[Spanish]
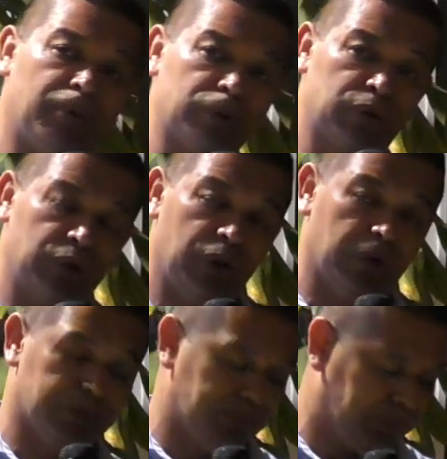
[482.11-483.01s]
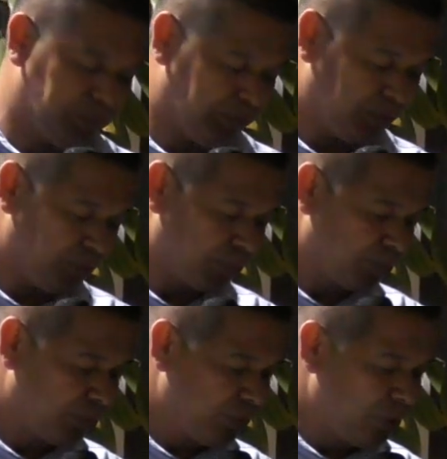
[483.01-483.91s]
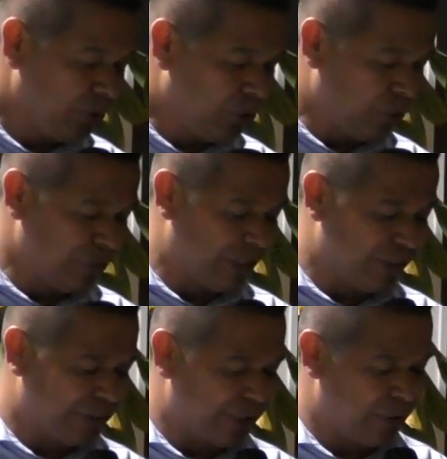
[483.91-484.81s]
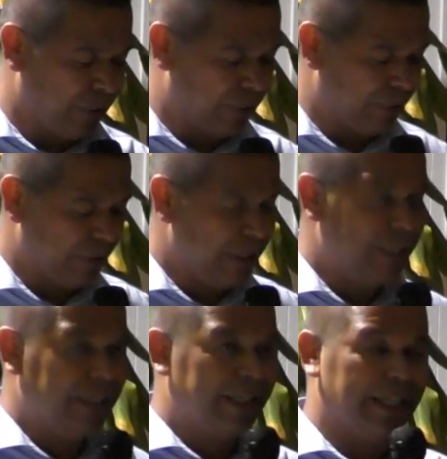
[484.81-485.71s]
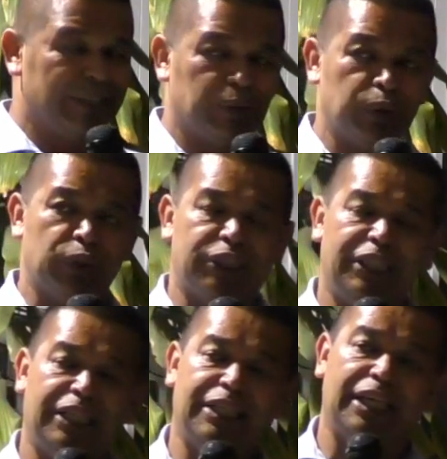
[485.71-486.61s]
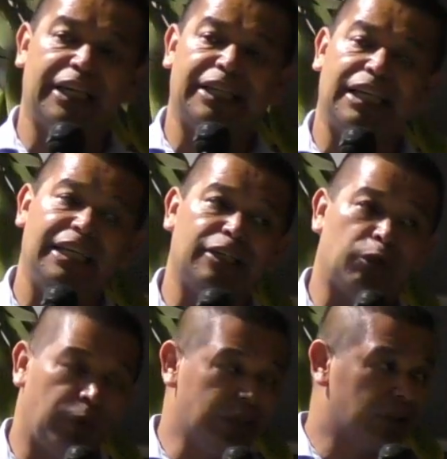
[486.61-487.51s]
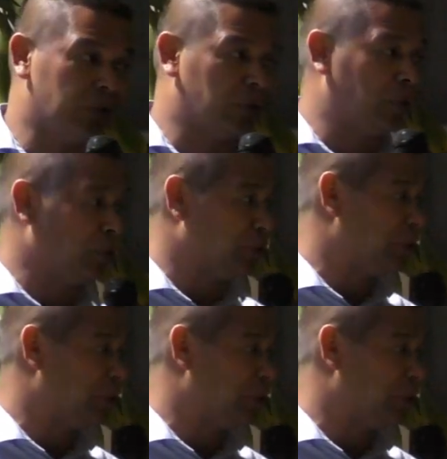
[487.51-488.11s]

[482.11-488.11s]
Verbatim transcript: porción donde el Señor Jesús tiene aquel encuentro con